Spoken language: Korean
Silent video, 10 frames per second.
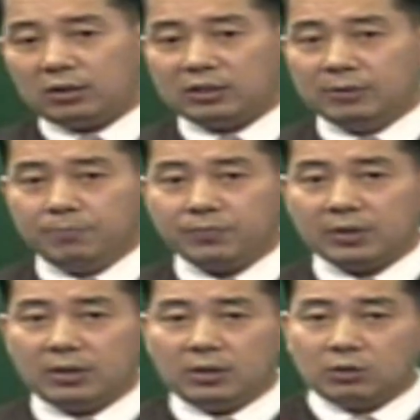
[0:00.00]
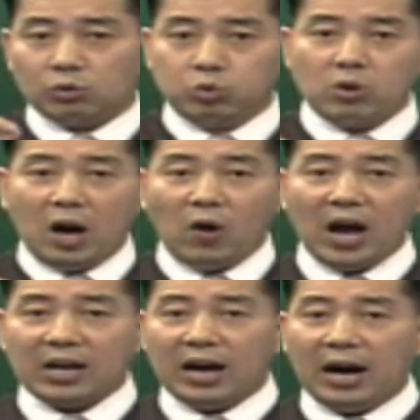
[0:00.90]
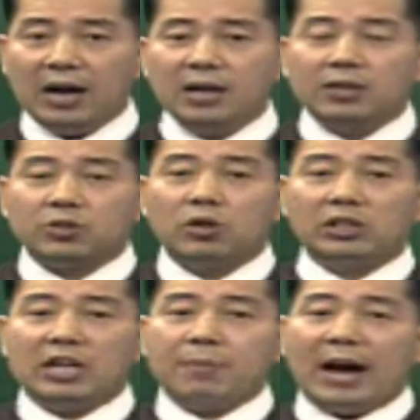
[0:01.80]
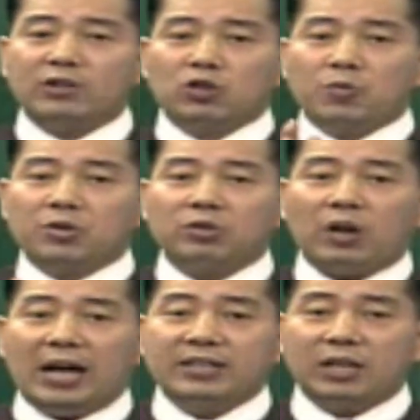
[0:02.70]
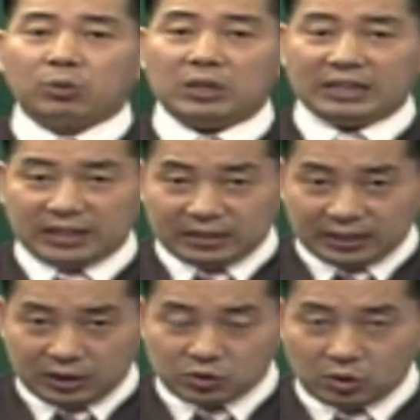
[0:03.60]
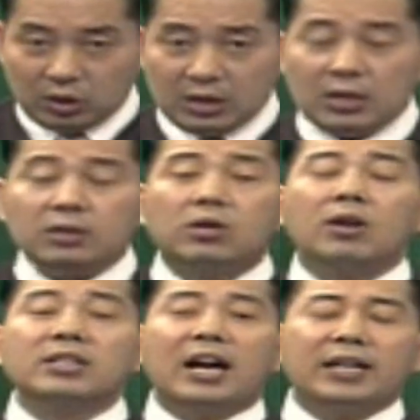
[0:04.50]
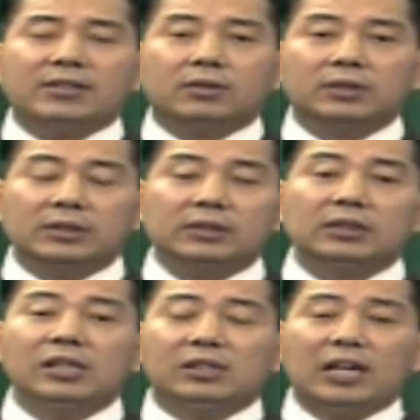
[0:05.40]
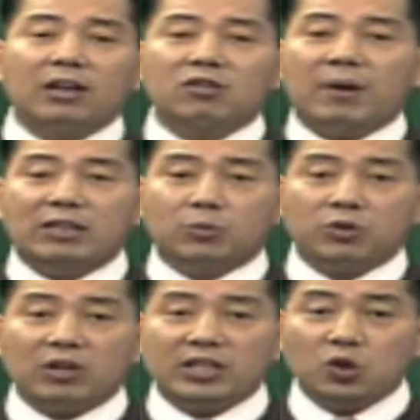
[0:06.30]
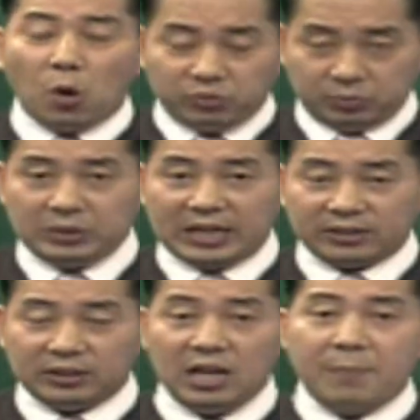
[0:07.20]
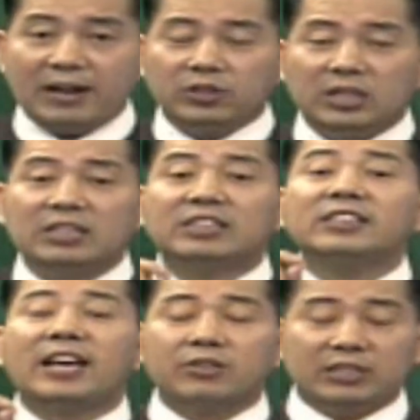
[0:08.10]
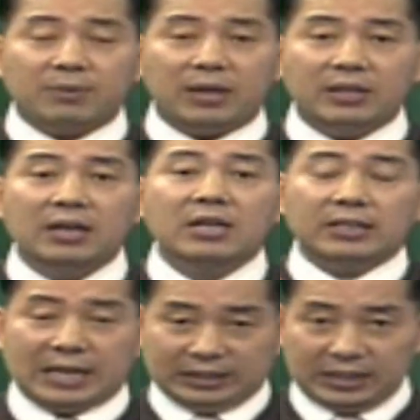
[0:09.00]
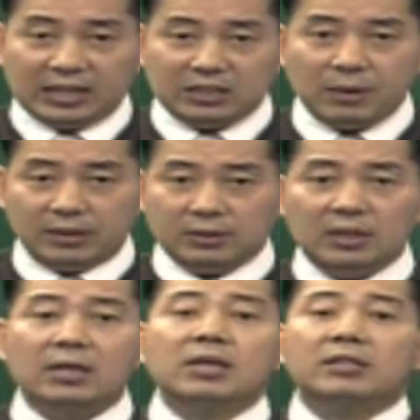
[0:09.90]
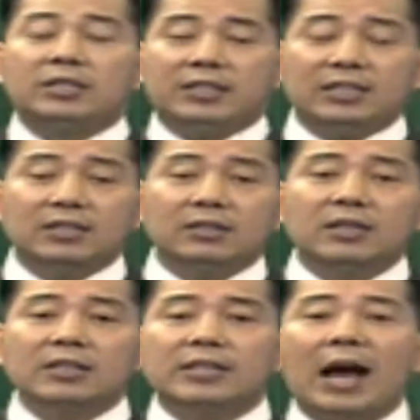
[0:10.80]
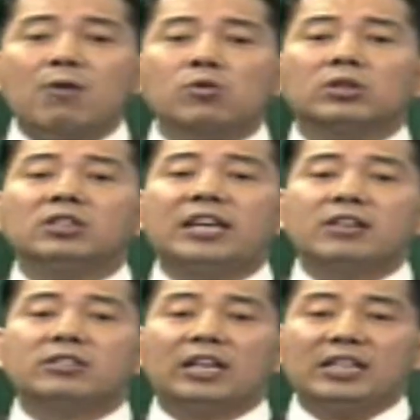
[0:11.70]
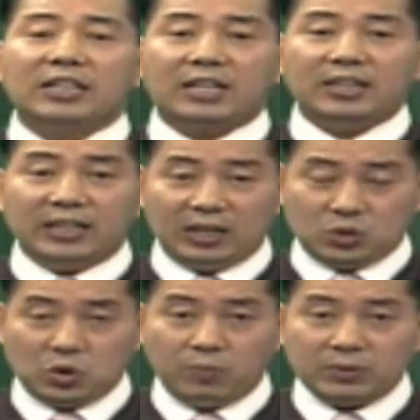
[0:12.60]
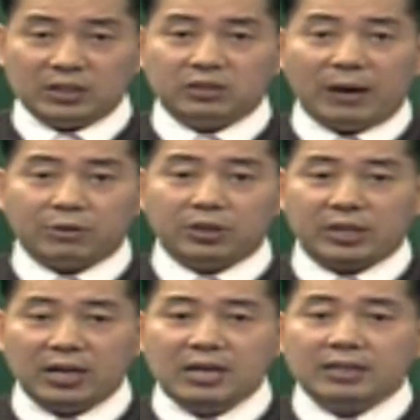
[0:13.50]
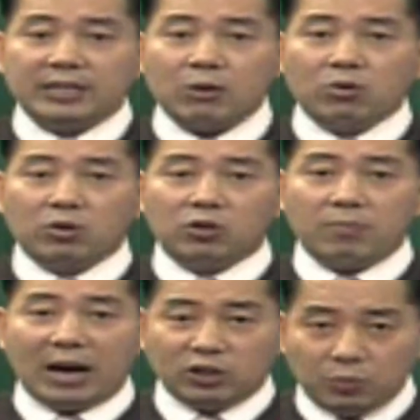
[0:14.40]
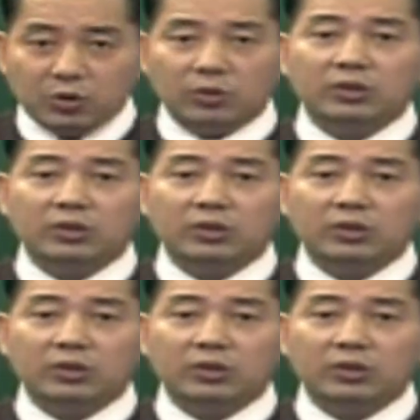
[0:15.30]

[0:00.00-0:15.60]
금, 수와 화가 절대 마주보는 관계로서 나타난다겠죠. 천간에서는 일대일로 마주보는 관계가 없습니다. 그래서 일방적인 극의 현상만 나타나지만 지지는 상우 극의 현상이 나타난다겠죠. 그래서 바로 이렇게 상우 극으로 마주보는